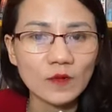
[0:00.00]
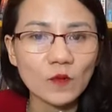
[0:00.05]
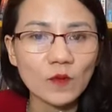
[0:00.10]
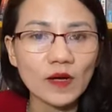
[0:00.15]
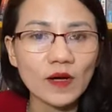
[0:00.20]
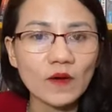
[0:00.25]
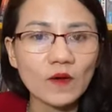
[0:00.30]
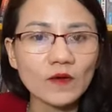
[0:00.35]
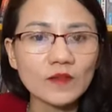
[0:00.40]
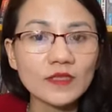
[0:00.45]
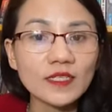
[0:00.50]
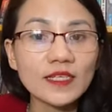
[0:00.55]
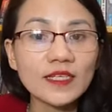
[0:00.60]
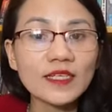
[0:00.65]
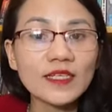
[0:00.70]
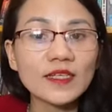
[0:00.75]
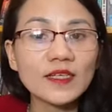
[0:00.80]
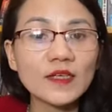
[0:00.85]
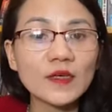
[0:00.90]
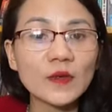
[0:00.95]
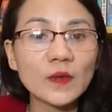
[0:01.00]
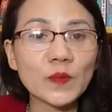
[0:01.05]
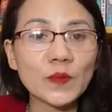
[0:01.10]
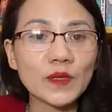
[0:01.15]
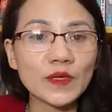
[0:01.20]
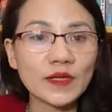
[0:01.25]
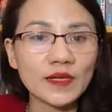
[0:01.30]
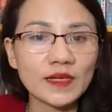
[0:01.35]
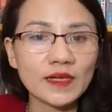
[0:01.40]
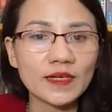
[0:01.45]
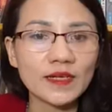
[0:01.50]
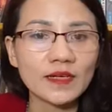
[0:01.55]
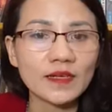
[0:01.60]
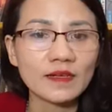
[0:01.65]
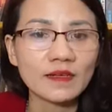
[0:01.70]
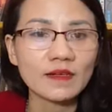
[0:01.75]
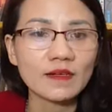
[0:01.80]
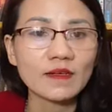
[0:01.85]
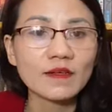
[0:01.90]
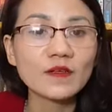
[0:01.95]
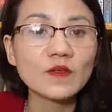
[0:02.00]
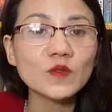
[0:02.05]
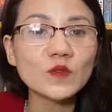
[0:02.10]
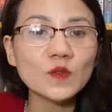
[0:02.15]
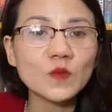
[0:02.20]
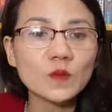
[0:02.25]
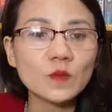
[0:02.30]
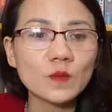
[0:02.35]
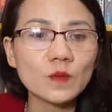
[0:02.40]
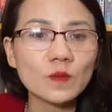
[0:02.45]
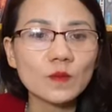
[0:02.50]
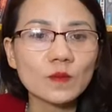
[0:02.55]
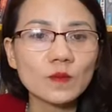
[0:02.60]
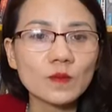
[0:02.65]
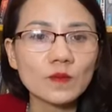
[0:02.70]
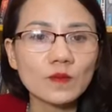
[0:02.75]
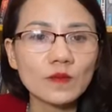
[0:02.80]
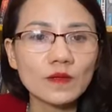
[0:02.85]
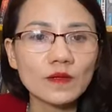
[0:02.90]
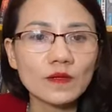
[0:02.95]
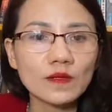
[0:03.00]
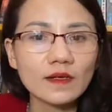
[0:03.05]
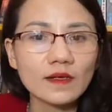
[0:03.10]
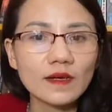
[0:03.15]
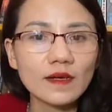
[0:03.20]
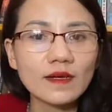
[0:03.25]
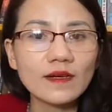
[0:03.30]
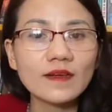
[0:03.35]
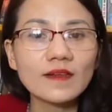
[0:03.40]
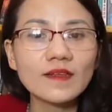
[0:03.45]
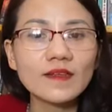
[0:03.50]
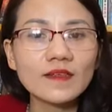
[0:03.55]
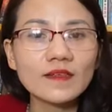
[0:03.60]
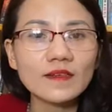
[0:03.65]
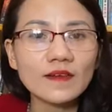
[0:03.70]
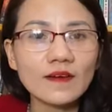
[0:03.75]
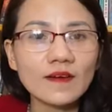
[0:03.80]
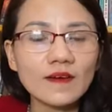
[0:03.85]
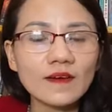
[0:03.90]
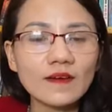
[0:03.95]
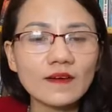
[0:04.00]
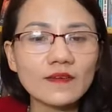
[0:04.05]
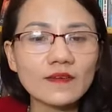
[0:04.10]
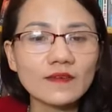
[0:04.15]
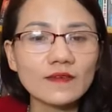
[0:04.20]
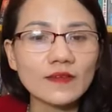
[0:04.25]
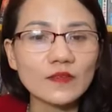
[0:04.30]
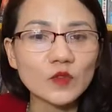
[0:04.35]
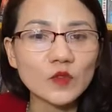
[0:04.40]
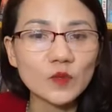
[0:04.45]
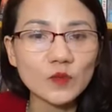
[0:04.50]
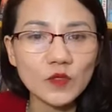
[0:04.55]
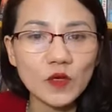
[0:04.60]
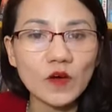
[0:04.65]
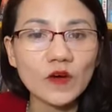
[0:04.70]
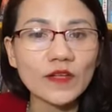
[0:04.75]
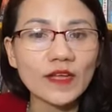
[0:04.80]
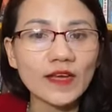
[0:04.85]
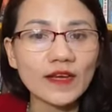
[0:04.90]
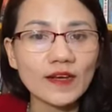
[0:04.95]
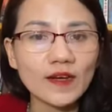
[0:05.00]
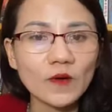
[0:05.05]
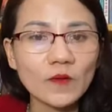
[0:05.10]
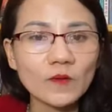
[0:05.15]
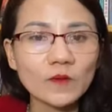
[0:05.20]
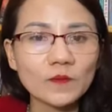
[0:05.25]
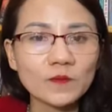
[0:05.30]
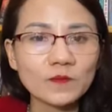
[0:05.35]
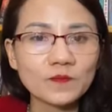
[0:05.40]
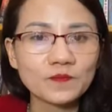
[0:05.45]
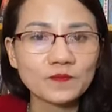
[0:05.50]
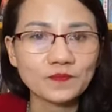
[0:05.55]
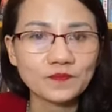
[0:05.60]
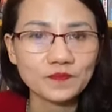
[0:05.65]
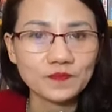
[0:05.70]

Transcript: và cũng đã có rất nhiều người ứng dụng cái kiến thức đó giúp cho họ thành công